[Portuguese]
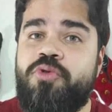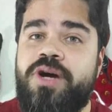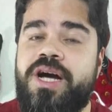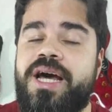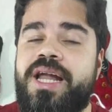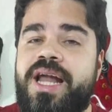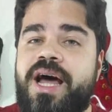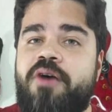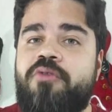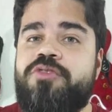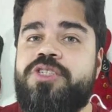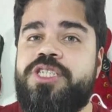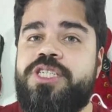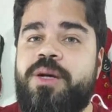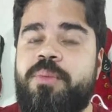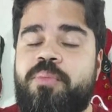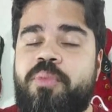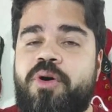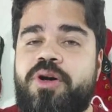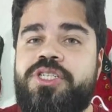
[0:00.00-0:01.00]
canal você já
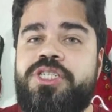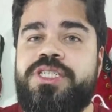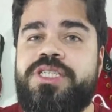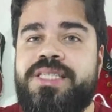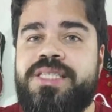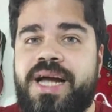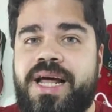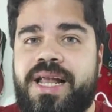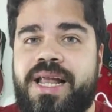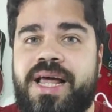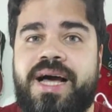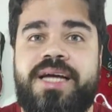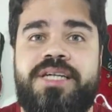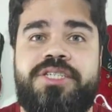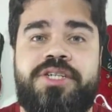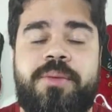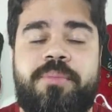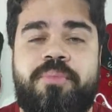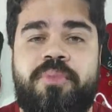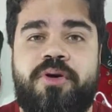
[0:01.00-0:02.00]
pode entrar lá e
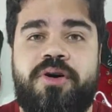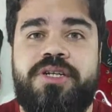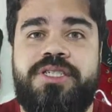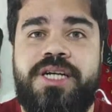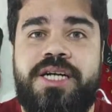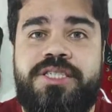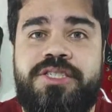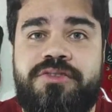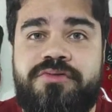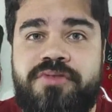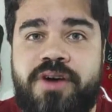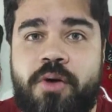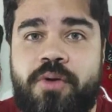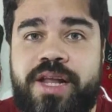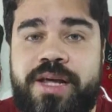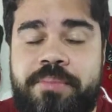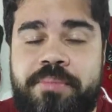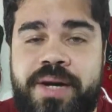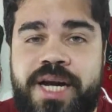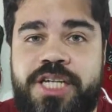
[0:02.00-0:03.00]
já pode ativar o
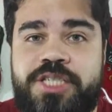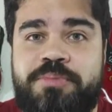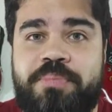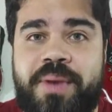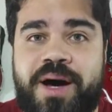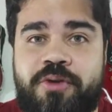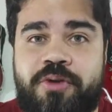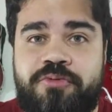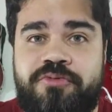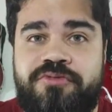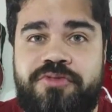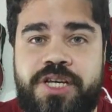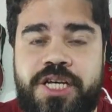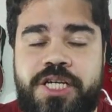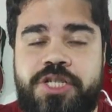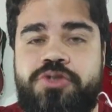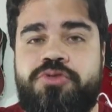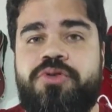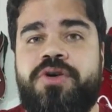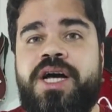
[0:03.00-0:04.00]
lembrete para o
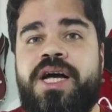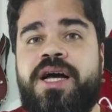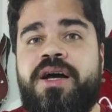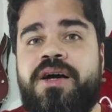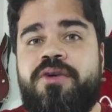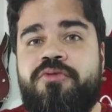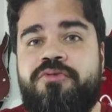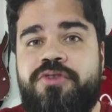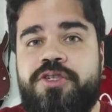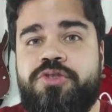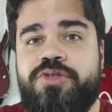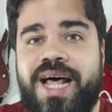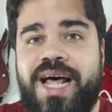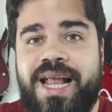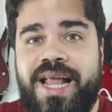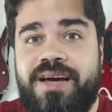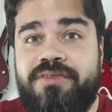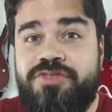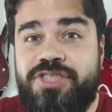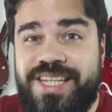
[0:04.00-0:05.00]
vídeo. O vídeo da
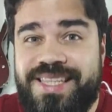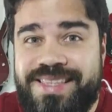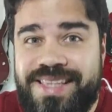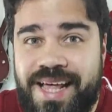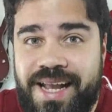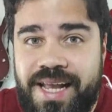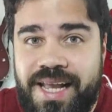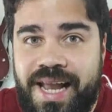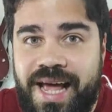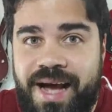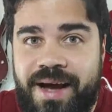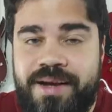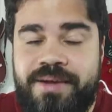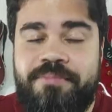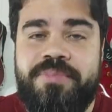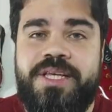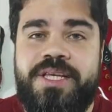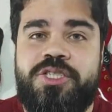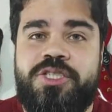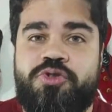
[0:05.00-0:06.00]
live já está lá
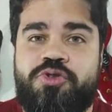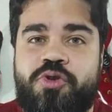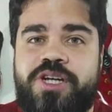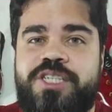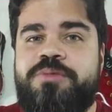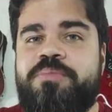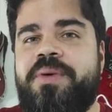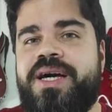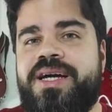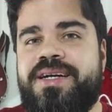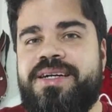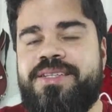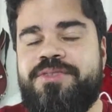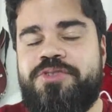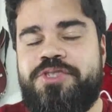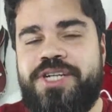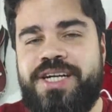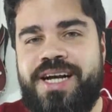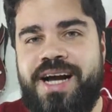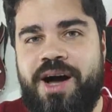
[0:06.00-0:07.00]
só esperando
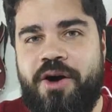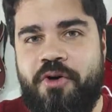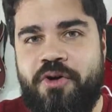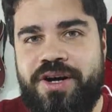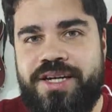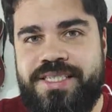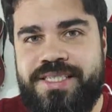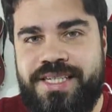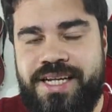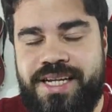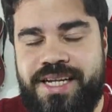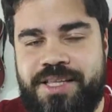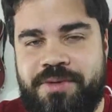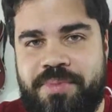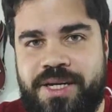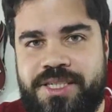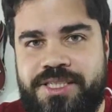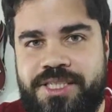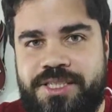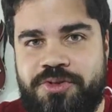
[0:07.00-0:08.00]
chegar a hora certa
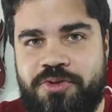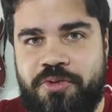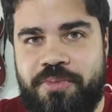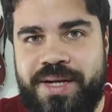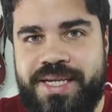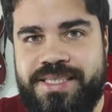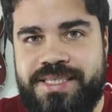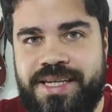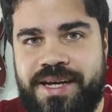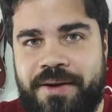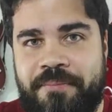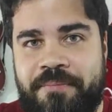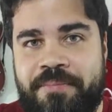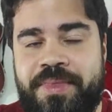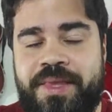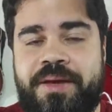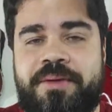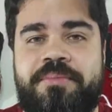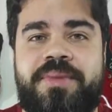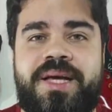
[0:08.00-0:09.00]
para a gente começar.
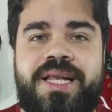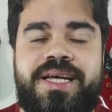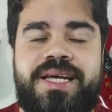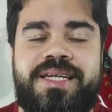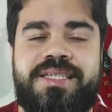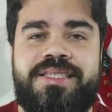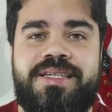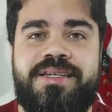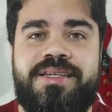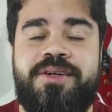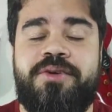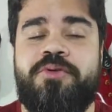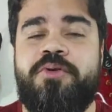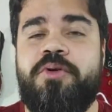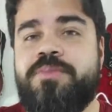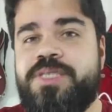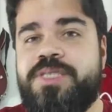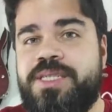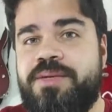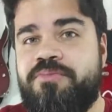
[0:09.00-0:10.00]
Beleza?
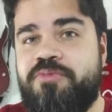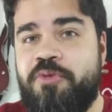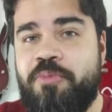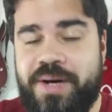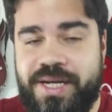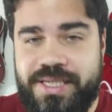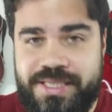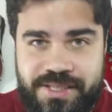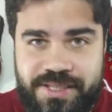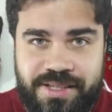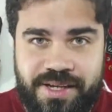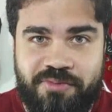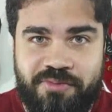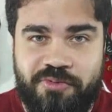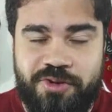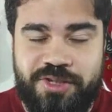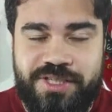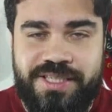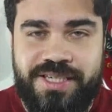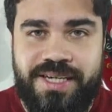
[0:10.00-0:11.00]
Como sempre, foi um prazer estar com
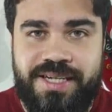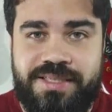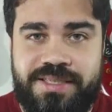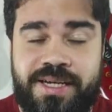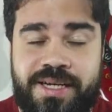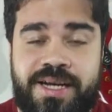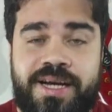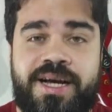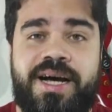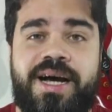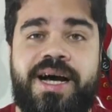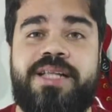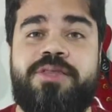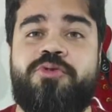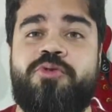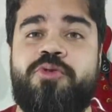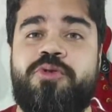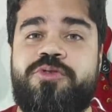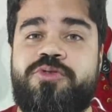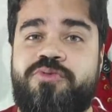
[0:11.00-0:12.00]
vocês. A
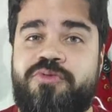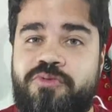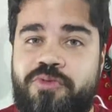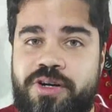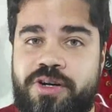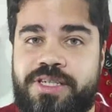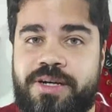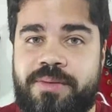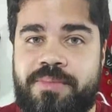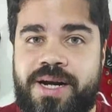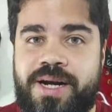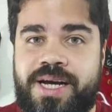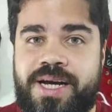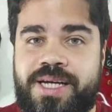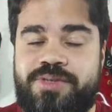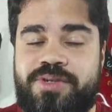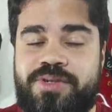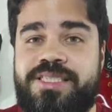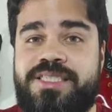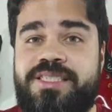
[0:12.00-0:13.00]
todos um forte
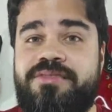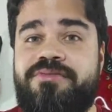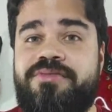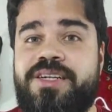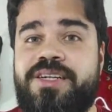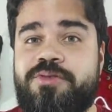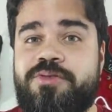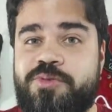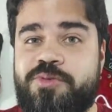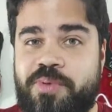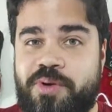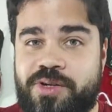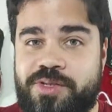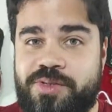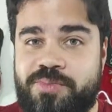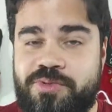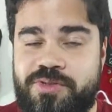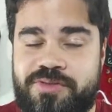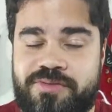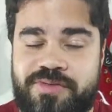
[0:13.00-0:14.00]
abraço, a gente se vê nos
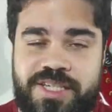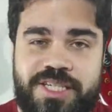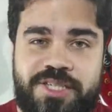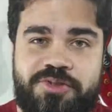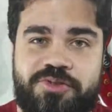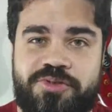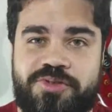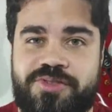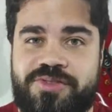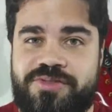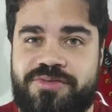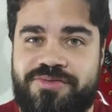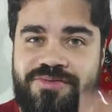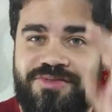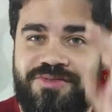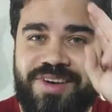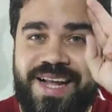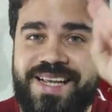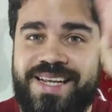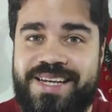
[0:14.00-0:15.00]
próximos vídeos.
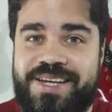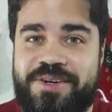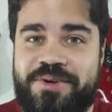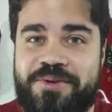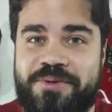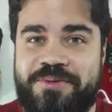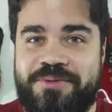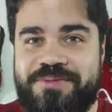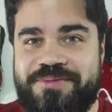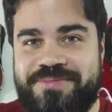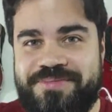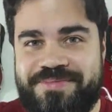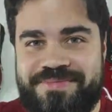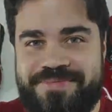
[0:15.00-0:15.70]
Valeu!